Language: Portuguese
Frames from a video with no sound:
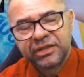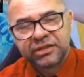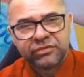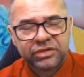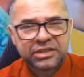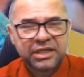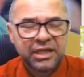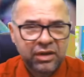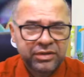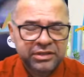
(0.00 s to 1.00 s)
Se você
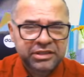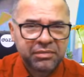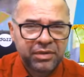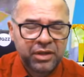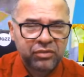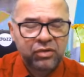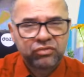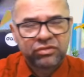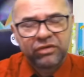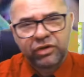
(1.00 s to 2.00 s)
não recebeu,
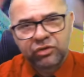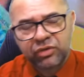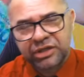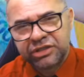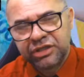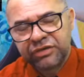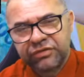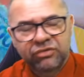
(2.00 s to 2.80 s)
não teve o retroativo,